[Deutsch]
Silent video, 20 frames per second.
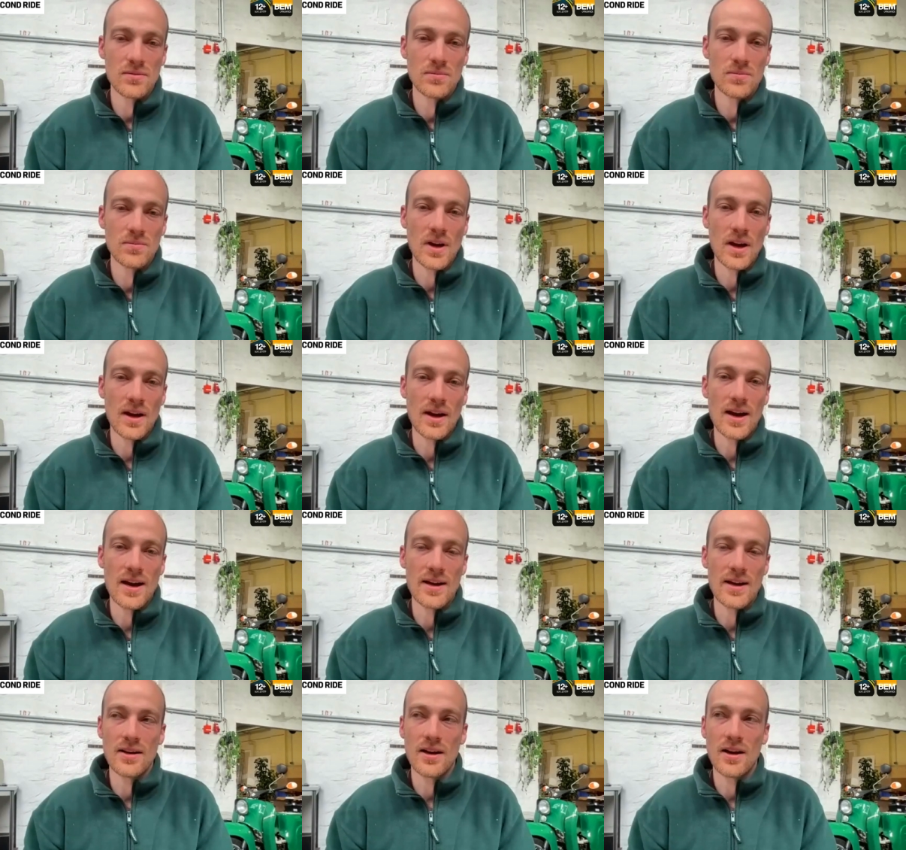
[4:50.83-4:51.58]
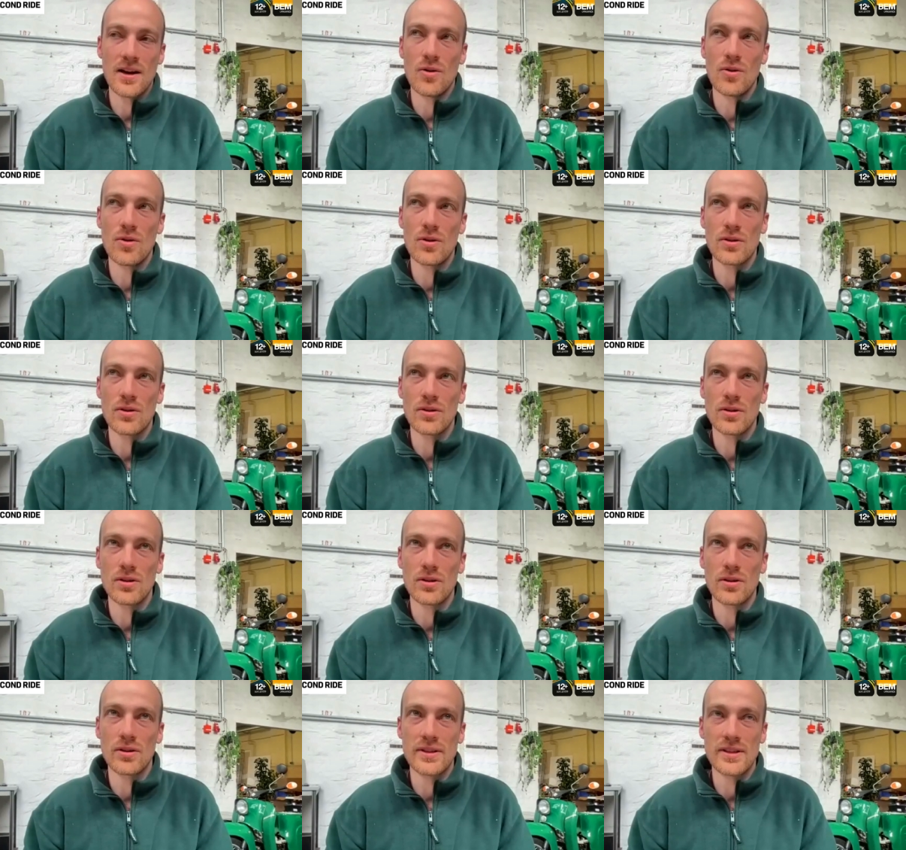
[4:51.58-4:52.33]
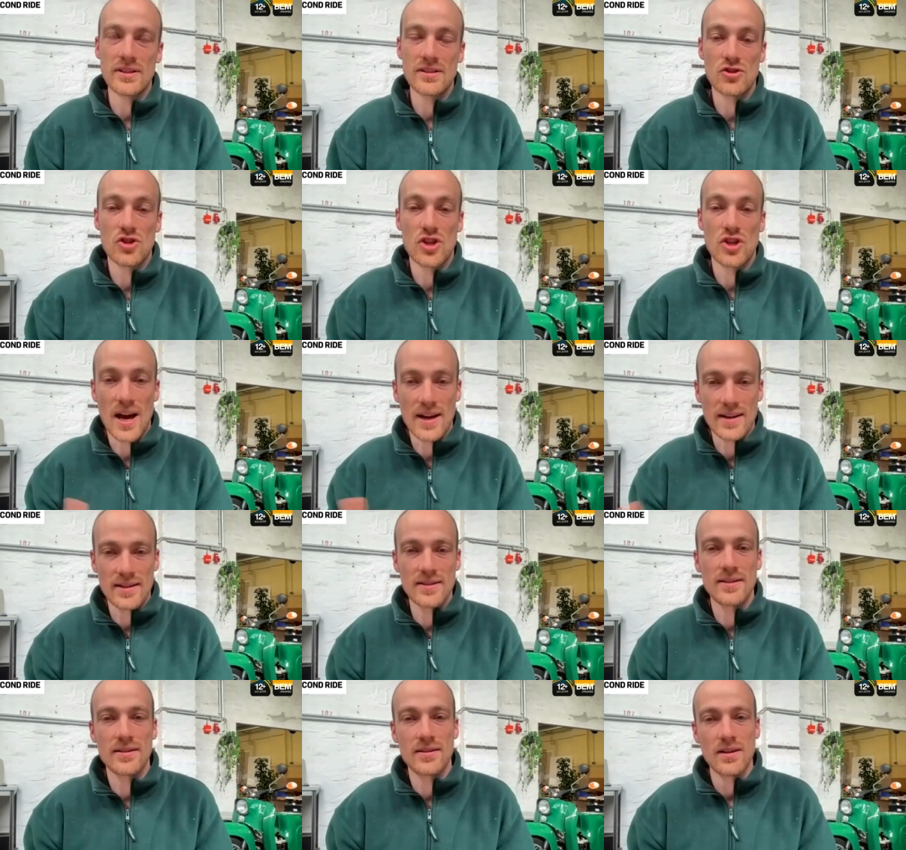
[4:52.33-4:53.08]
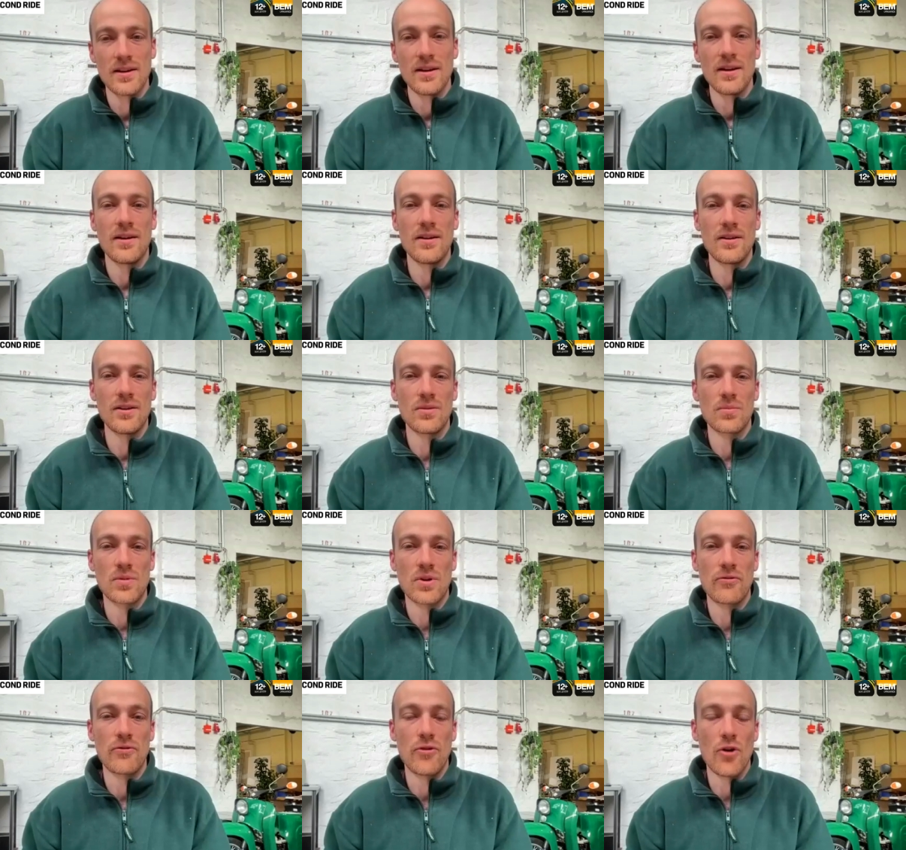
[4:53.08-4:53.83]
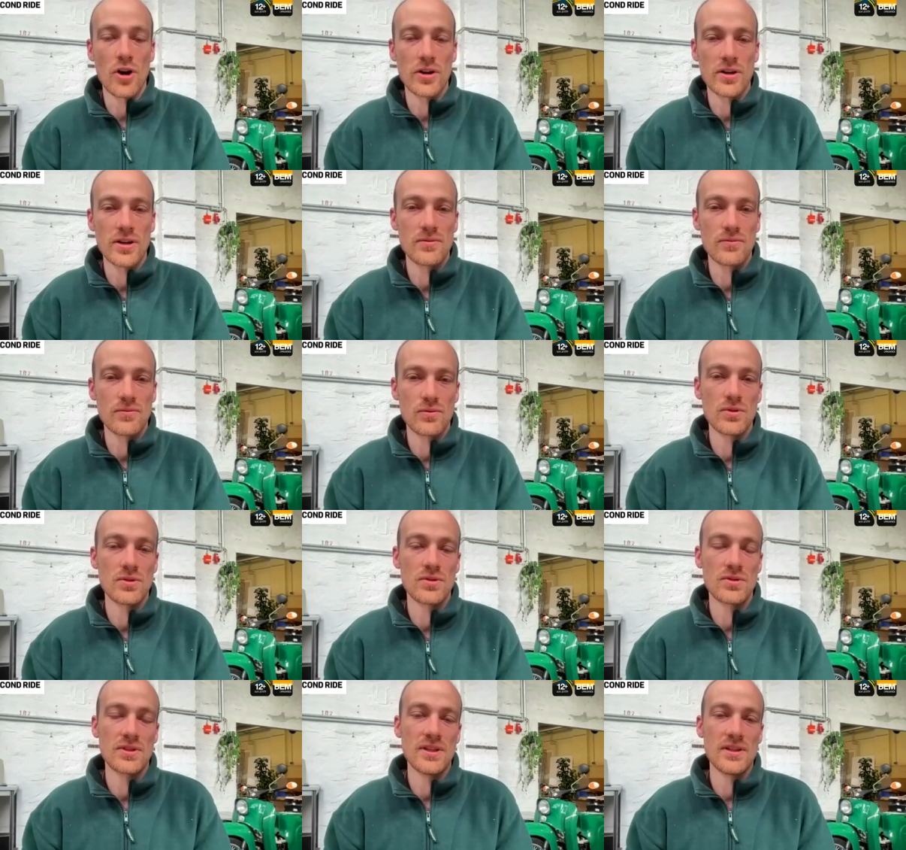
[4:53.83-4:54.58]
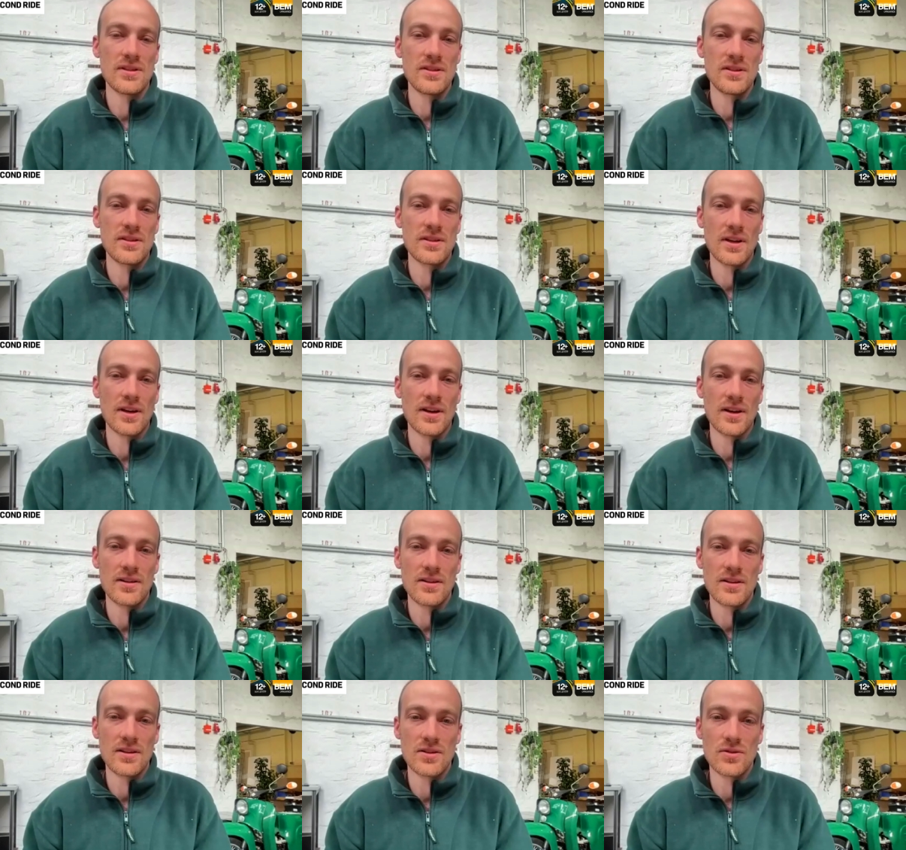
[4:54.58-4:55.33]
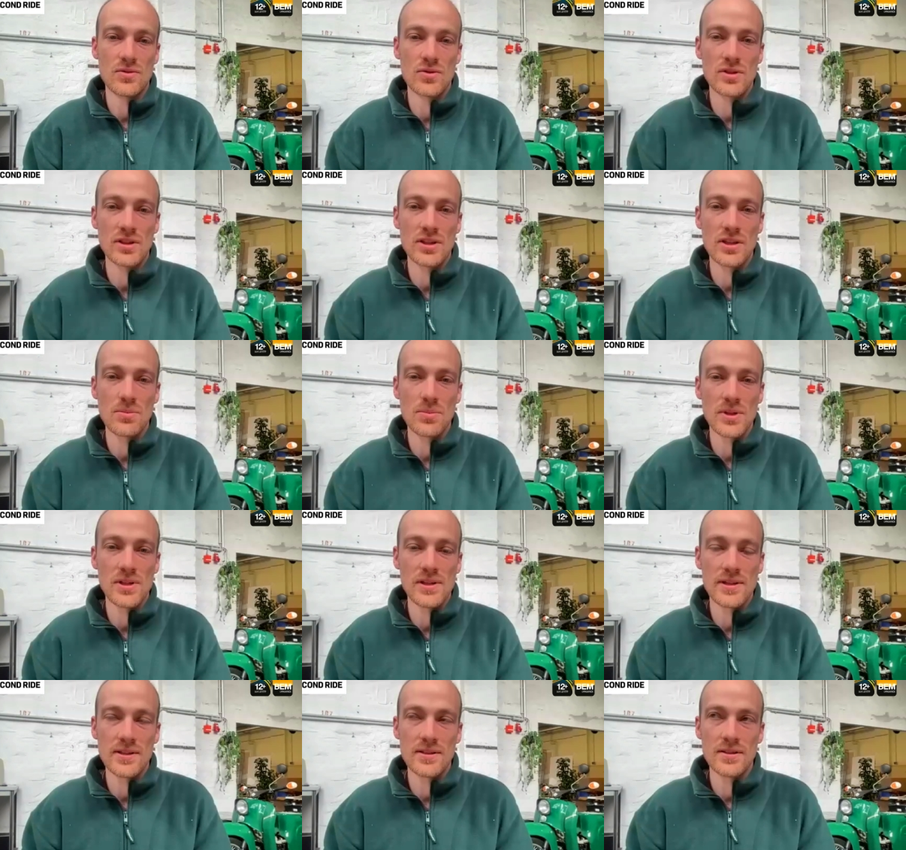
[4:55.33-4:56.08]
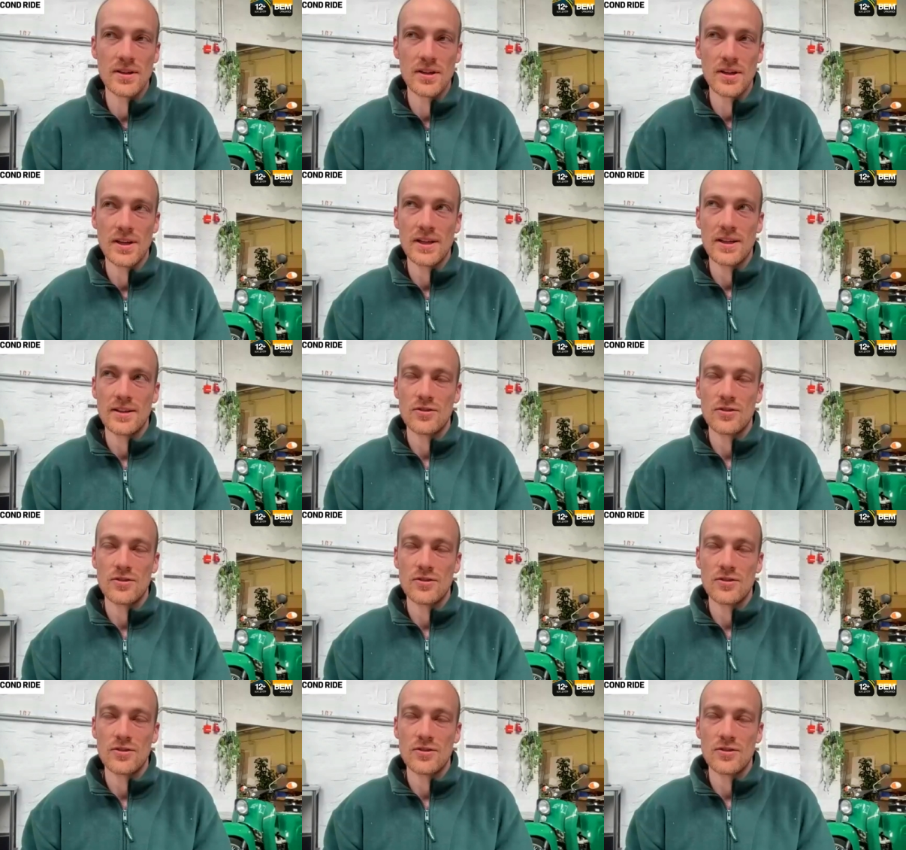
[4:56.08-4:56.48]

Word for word: Ähm, gerade auch, äh, dass staatlich ähm, gefördert wird, dass sich da eine Industrie bildet.